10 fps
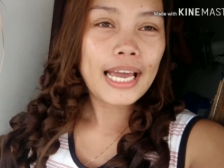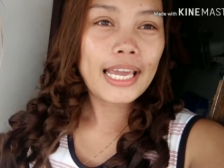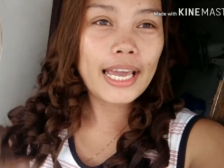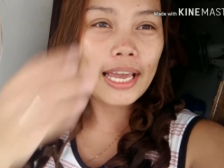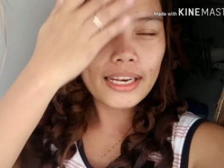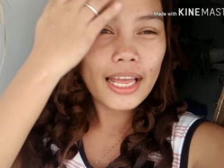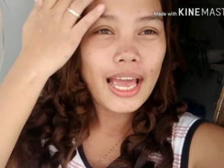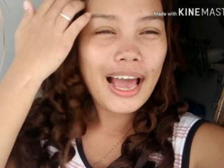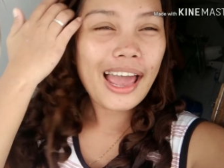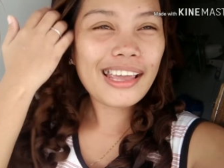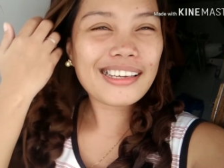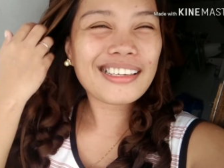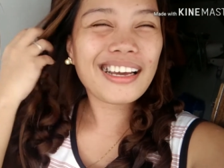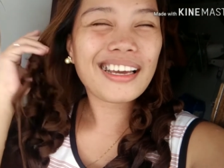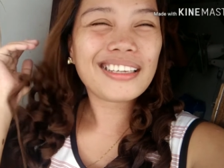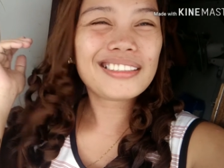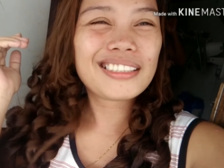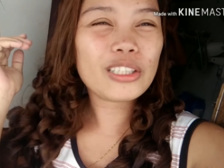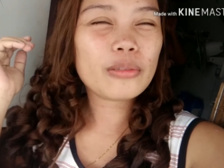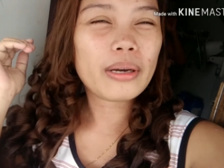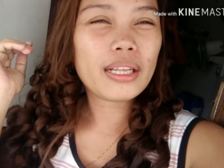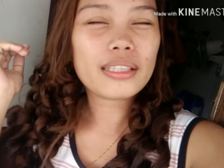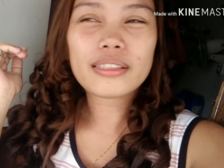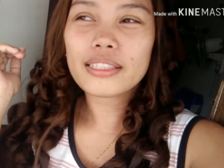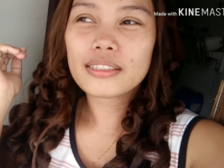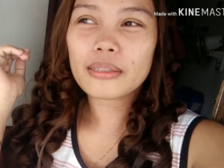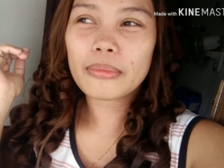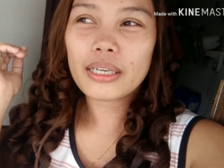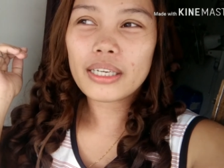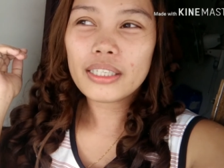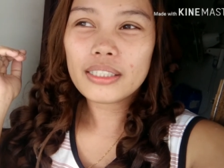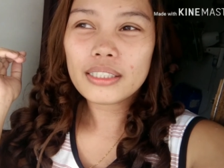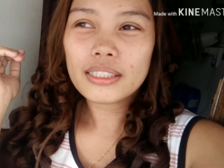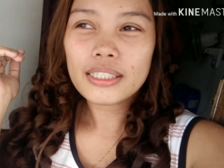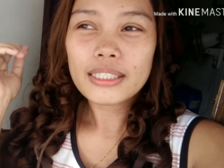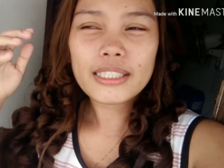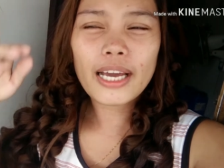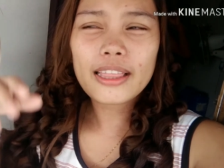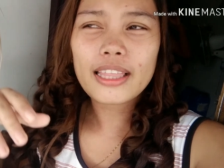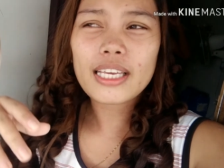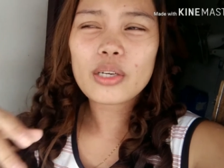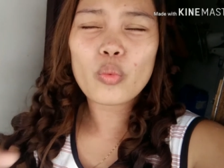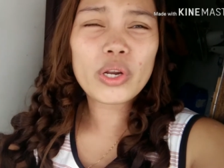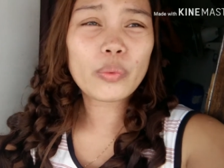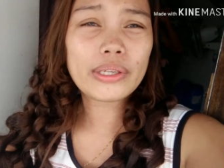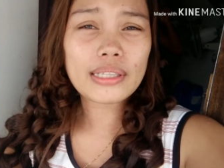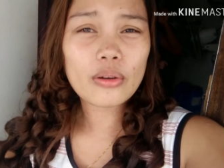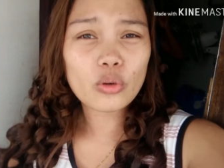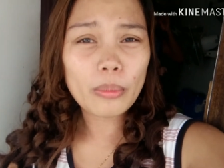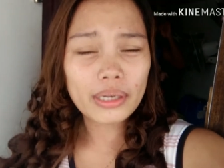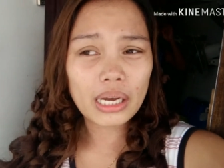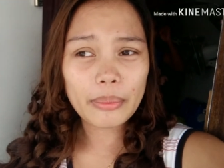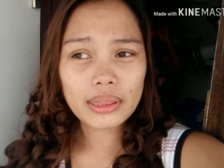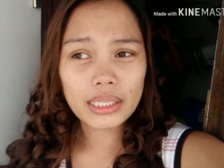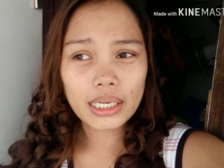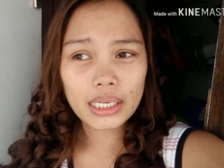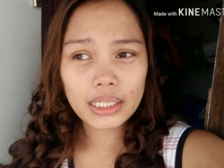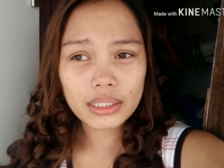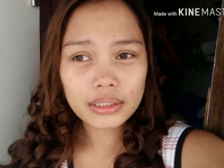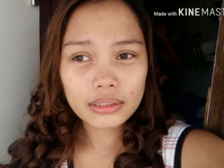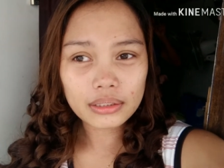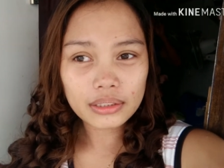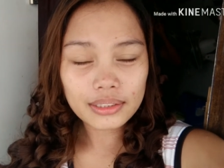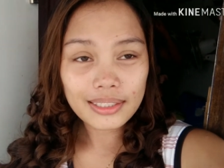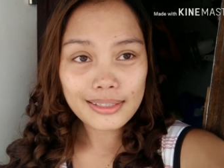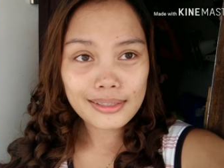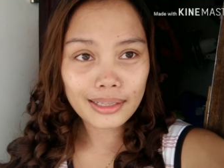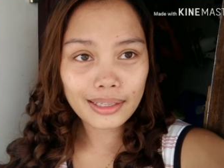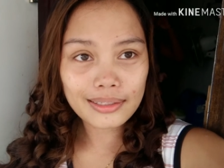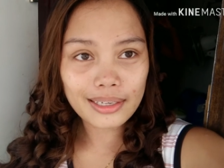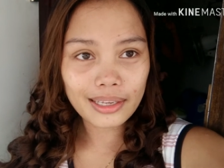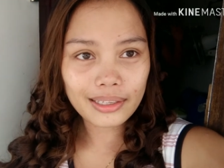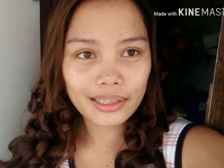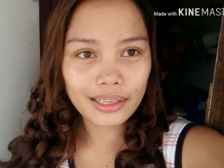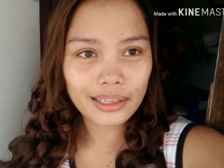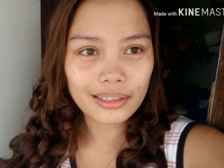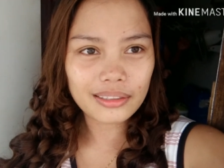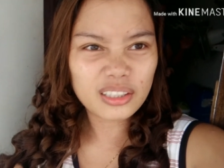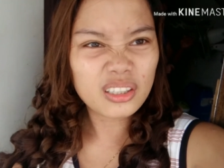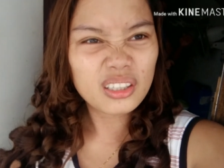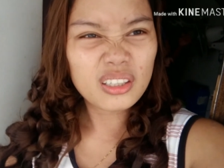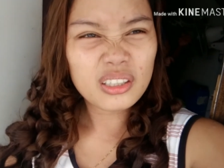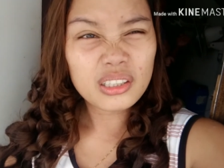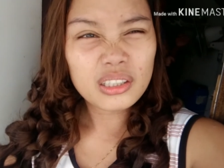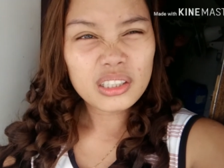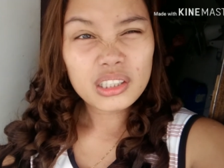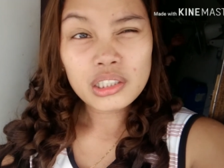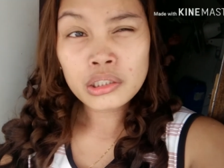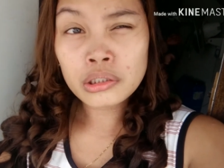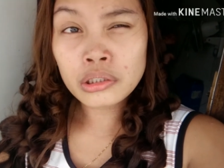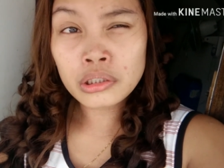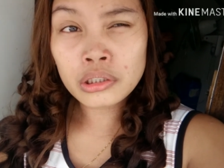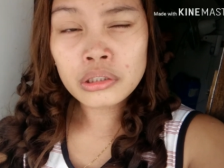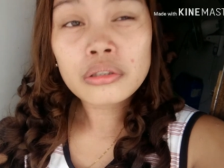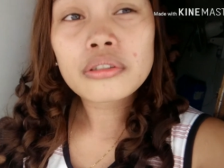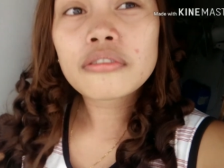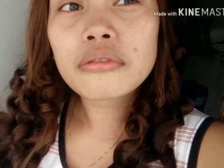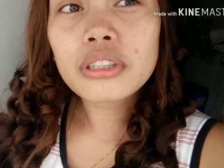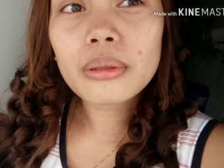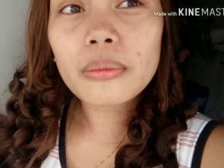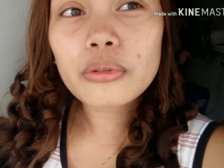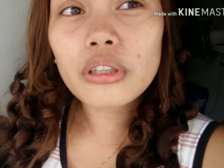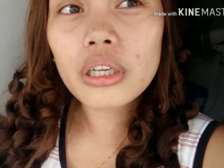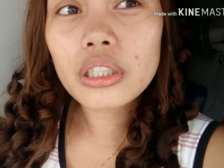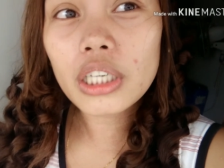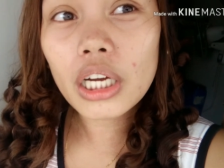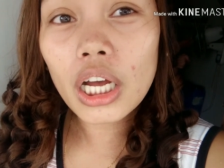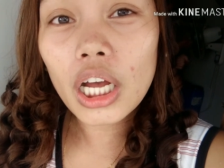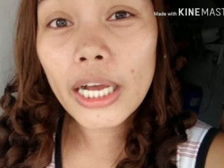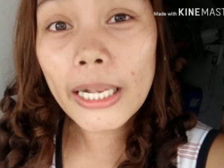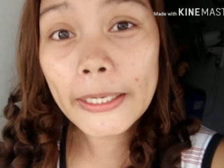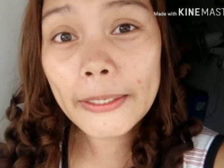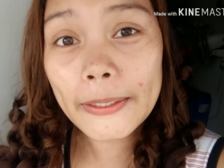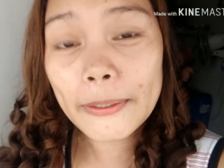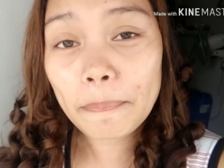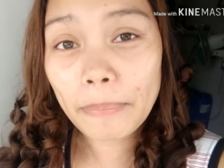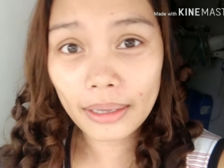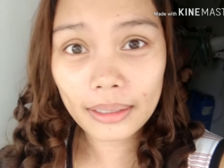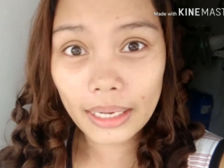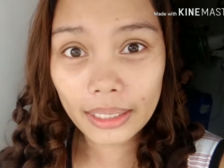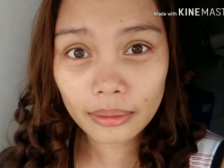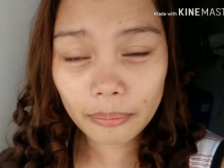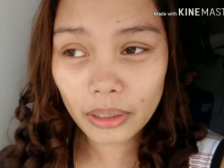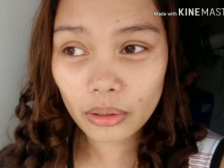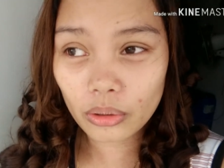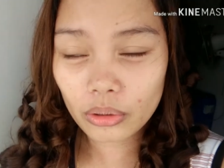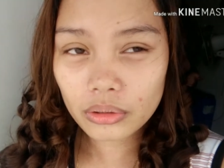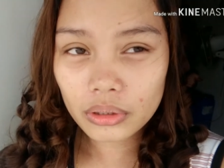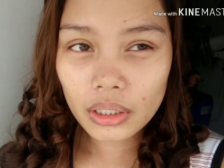Ayan. Ayan, guys. Ano ba? Ilang days na ba? Yeah, I think one week na akong gumagamit ng Celatec and eh, hindi naman po talaga siya nakakagaling ng peklat pero